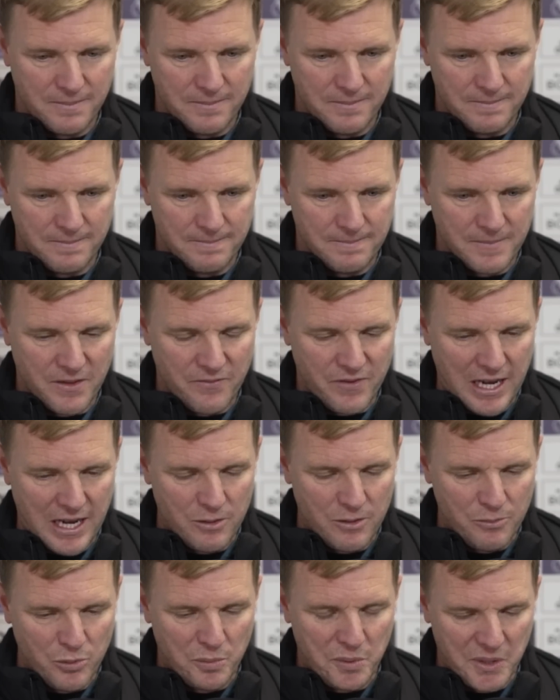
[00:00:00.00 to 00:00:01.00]
ขัน ผ
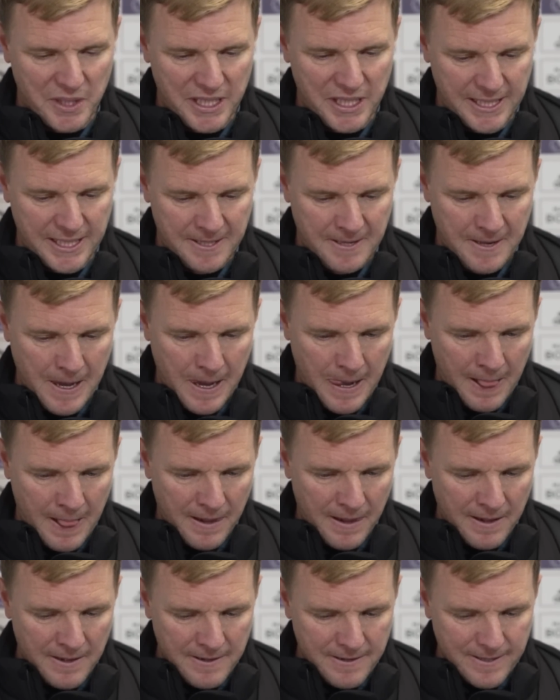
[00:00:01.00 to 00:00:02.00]
มว่ามันเป็นจุด
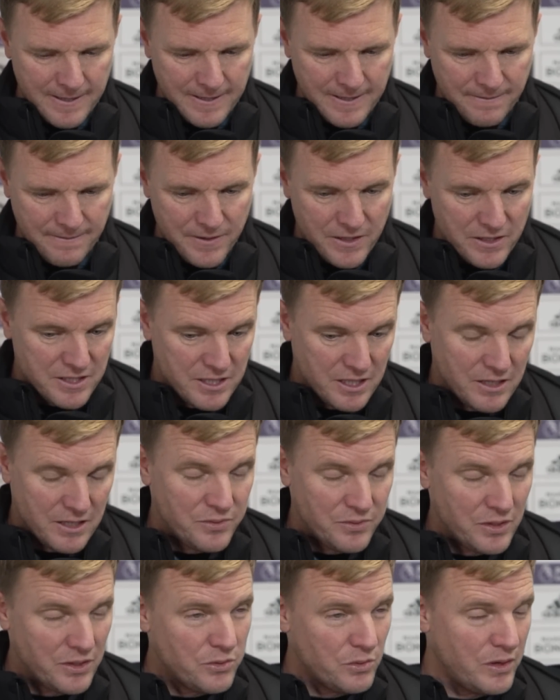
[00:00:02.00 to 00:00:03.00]
เด่นของทีมนะ
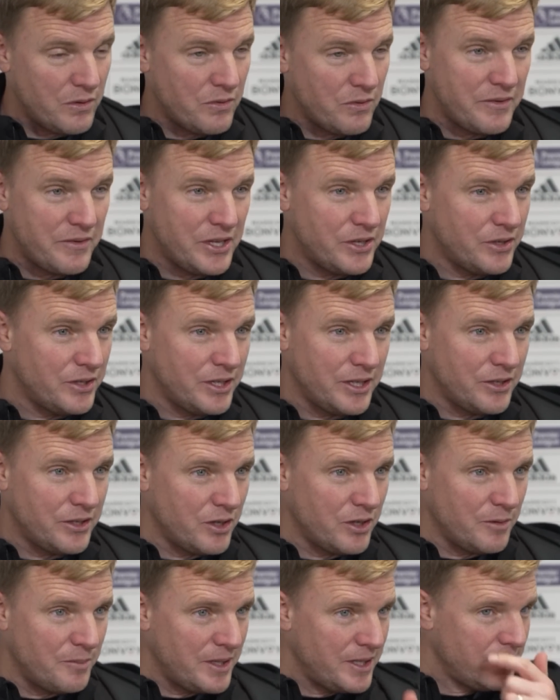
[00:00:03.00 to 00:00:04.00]
ที่ตอนนี้ทีมอื่น
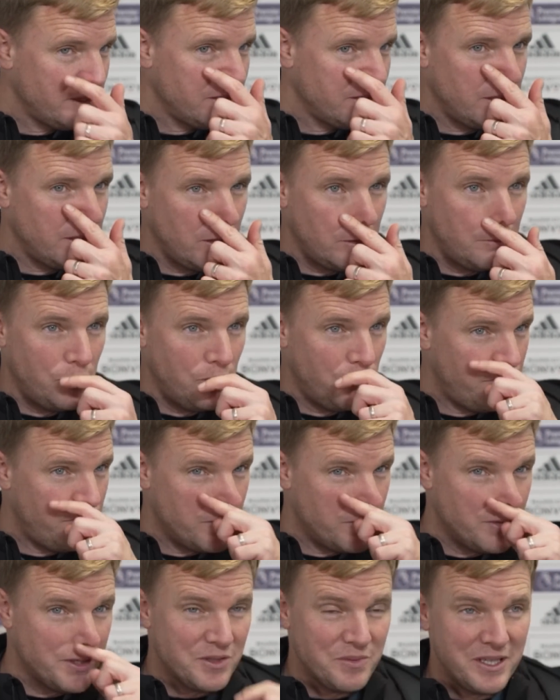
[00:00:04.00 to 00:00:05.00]
ยากจะเอาชนะ
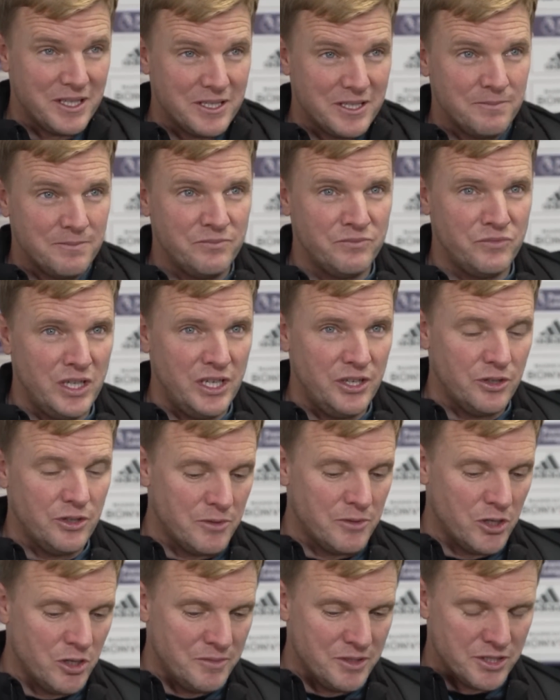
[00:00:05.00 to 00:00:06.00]
ความท้าทายขอ
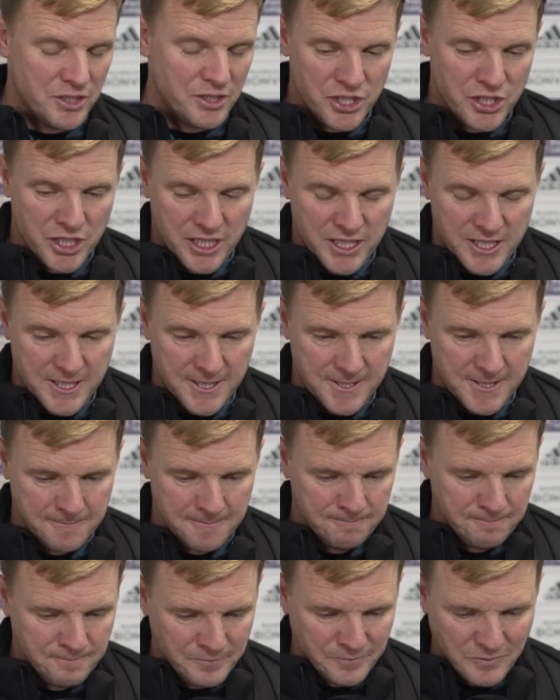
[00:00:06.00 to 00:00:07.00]
งเราก็คือต้อง
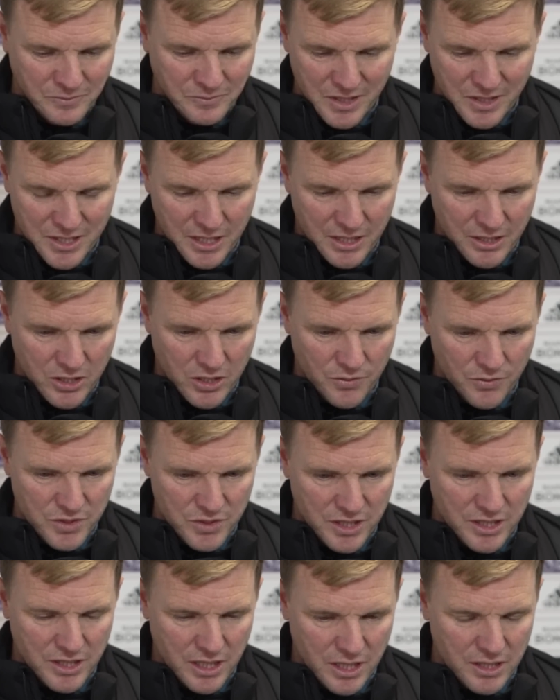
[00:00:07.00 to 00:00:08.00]
พยายามหา
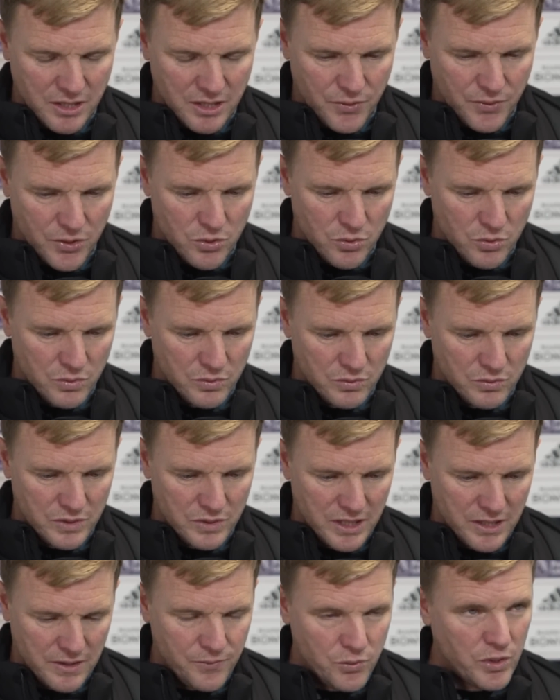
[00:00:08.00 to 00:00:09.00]
ความสม่ำเสมอ
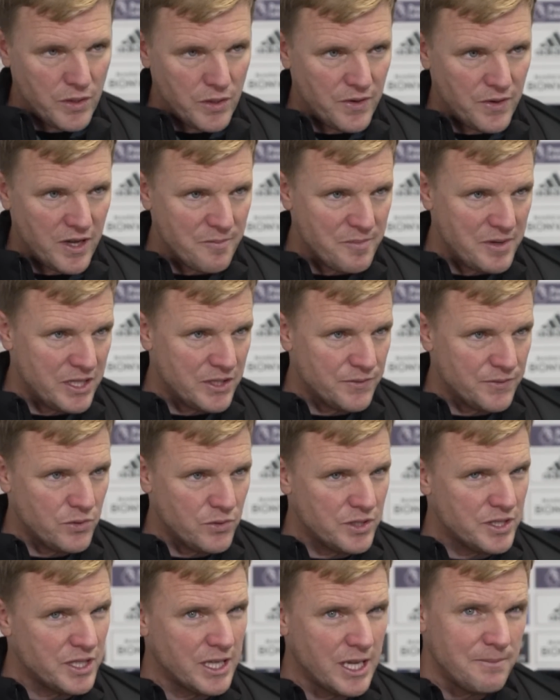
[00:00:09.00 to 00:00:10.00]
ต่อไป ผ
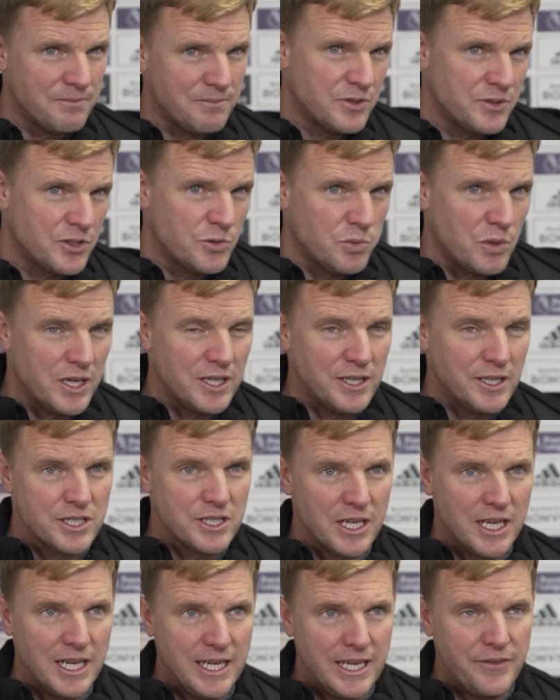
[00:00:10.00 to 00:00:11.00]
มรู้สึกว่าเรา
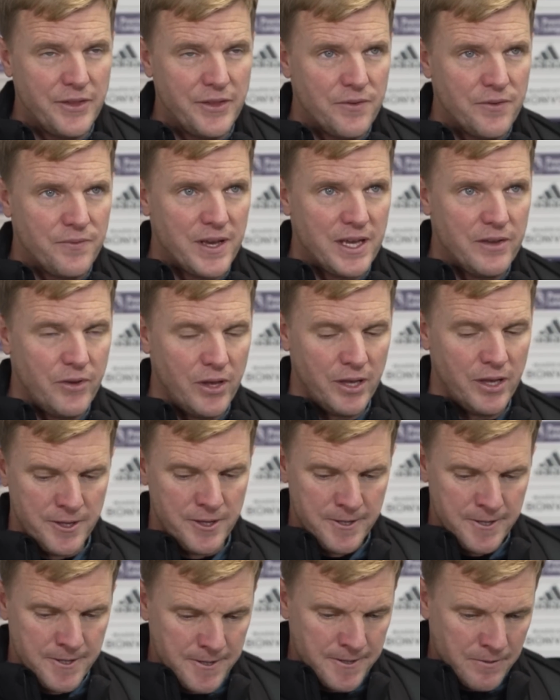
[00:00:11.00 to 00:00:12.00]
อาจจะเก็บบอล
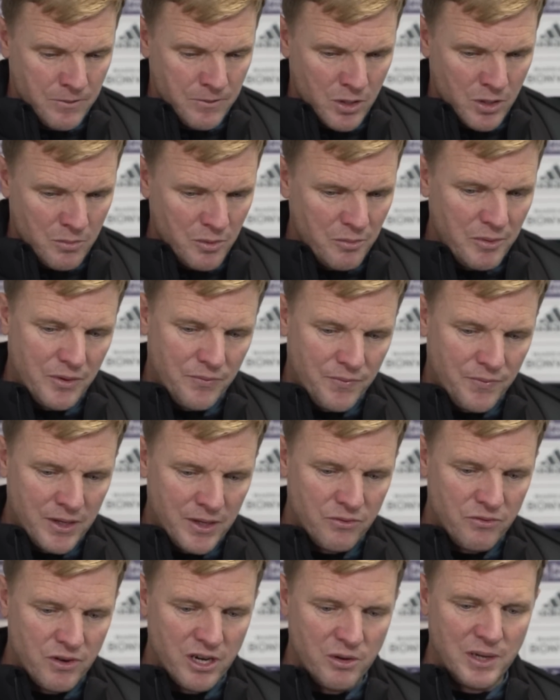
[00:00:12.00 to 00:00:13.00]
ไว้กับตัวได้น้อ
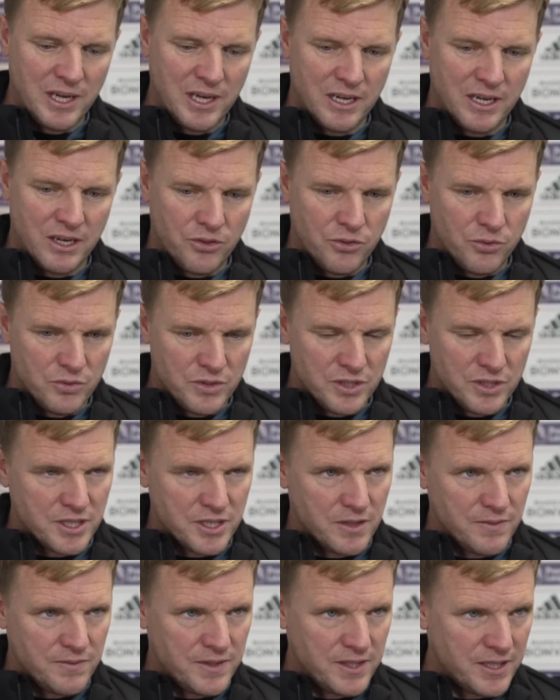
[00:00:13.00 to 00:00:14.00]
ยไปหน่อยในเกม
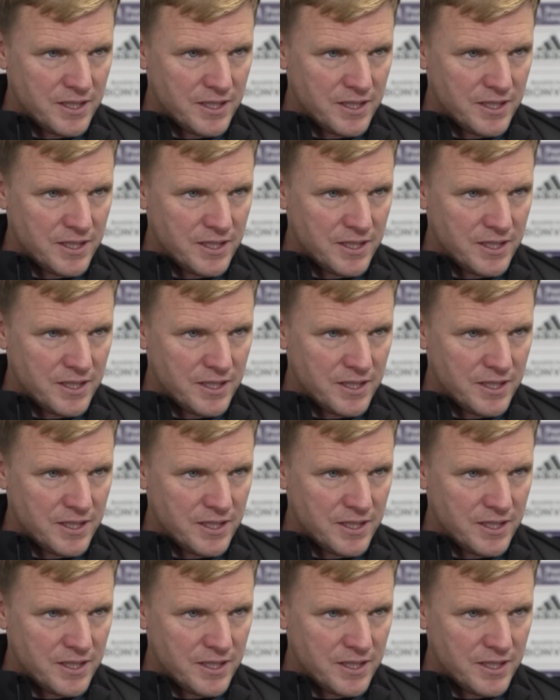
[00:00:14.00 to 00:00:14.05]
นี้